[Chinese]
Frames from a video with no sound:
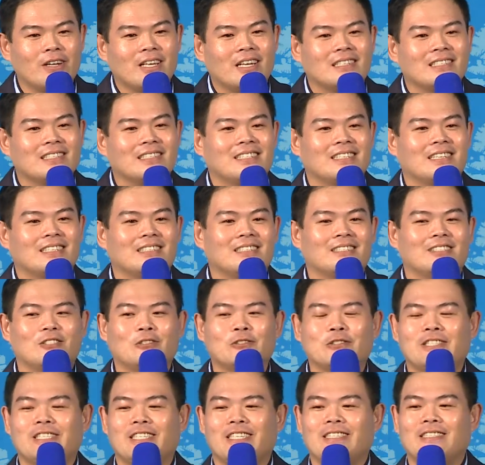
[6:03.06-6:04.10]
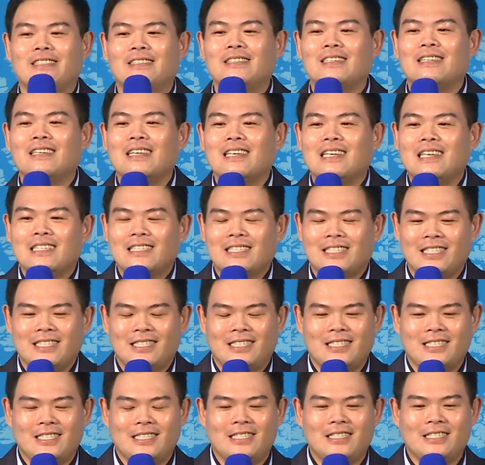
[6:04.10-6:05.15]
亮一点的中心。其
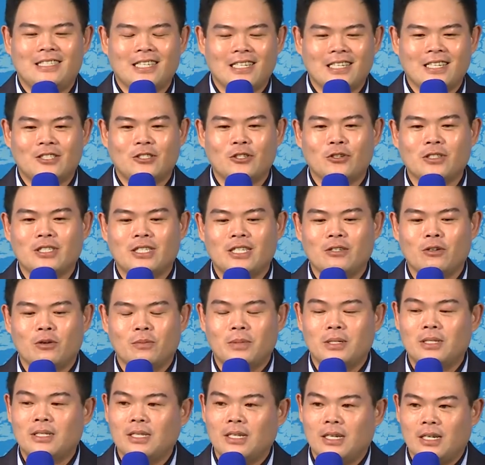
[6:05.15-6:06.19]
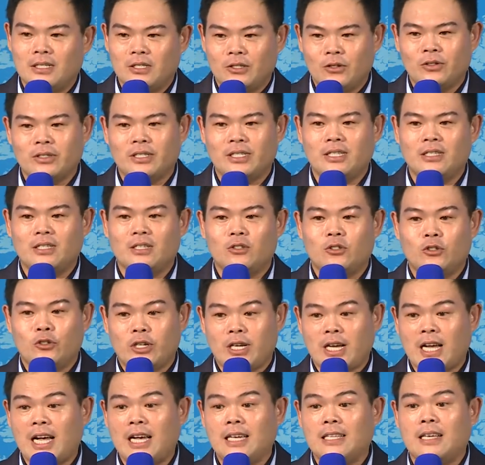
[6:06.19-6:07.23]
实这个中心我们是很用心的去
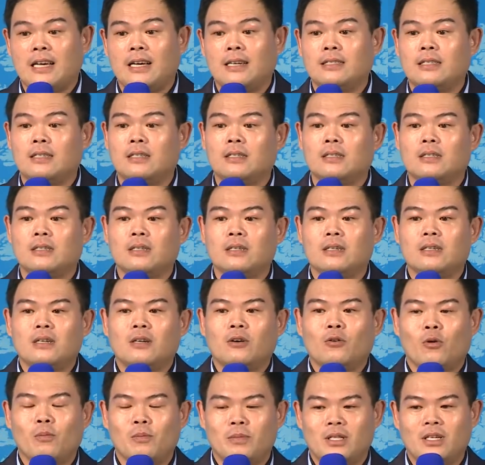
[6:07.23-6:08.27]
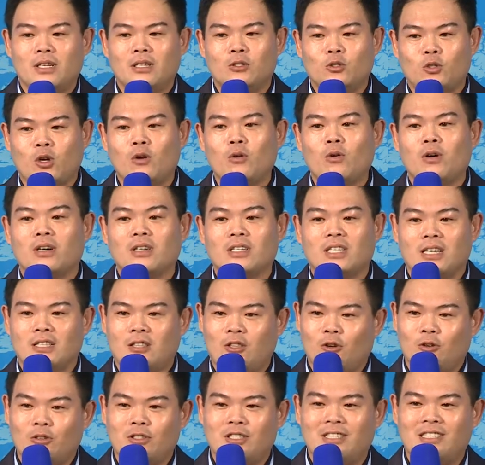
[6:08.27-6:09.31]
开它的，我们的装潢也
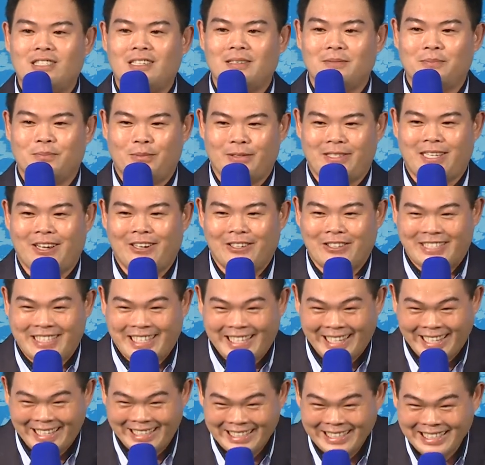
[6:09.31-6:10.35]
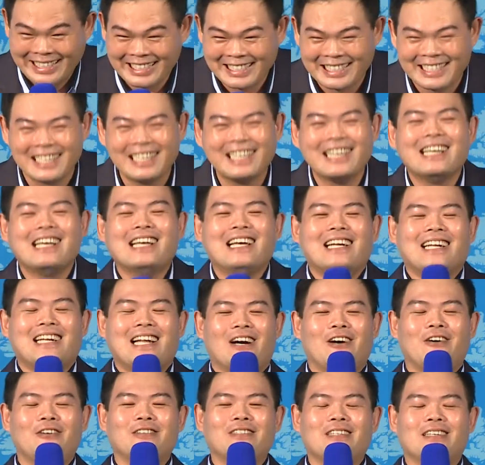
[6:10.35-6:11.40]
投资了不少钱。
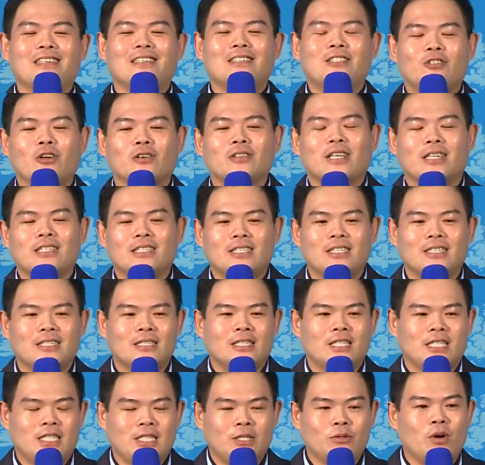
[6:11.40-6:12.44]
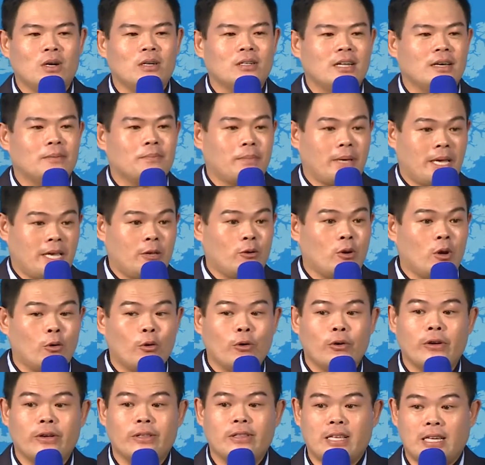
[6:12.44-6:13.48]
然后呢，重点是希望让每一位
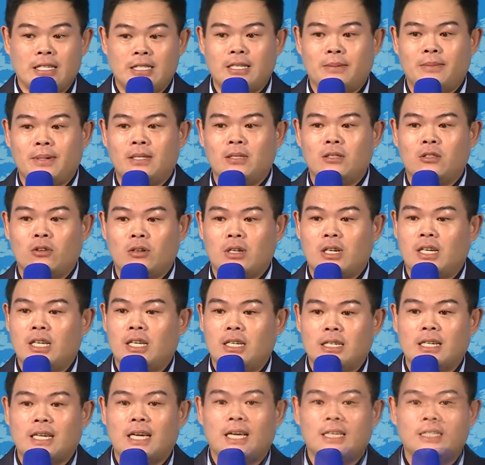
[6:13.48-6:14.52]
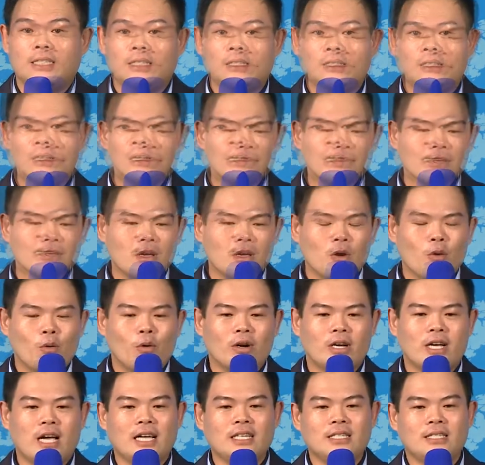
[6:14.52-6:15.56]
会员来这边都可以很开心。我
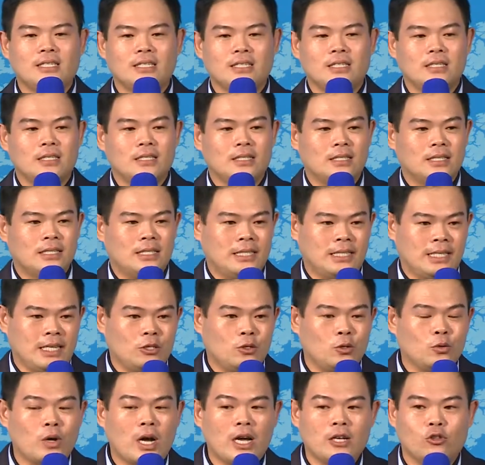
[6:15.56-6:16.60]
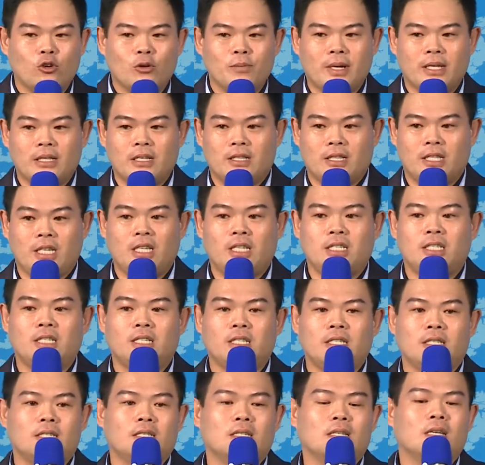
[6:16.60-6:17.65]
开始接触爱多美的第一
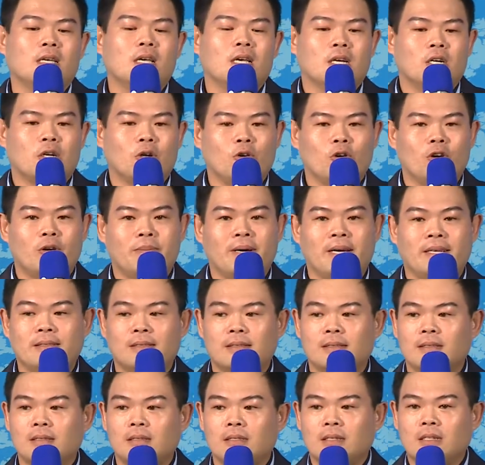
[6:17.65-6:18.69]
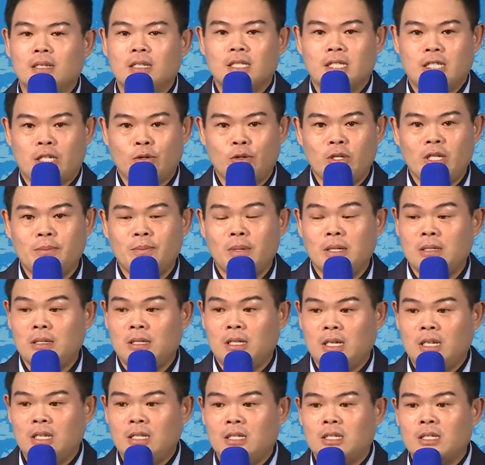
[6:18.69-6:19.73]
次，各位伙伴，请问你们
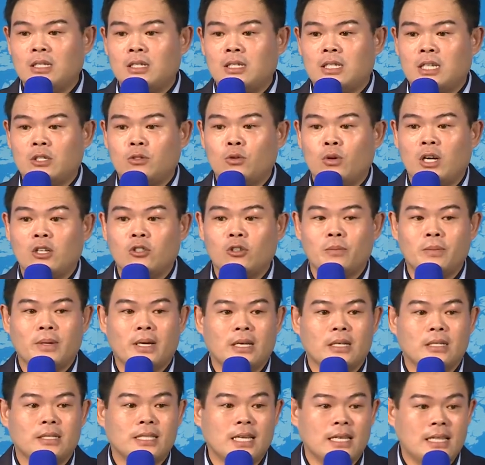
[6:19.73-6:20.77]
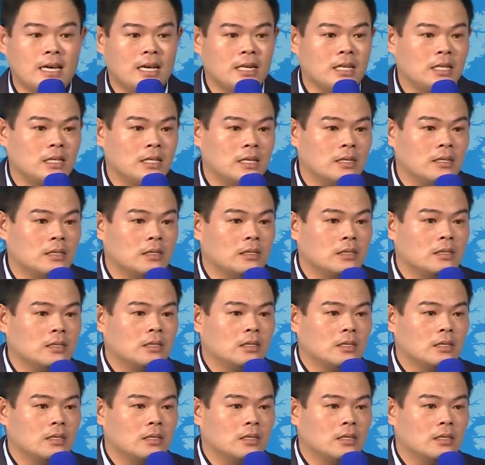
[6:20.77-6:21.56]
第一次接触爱多美在哪里呢？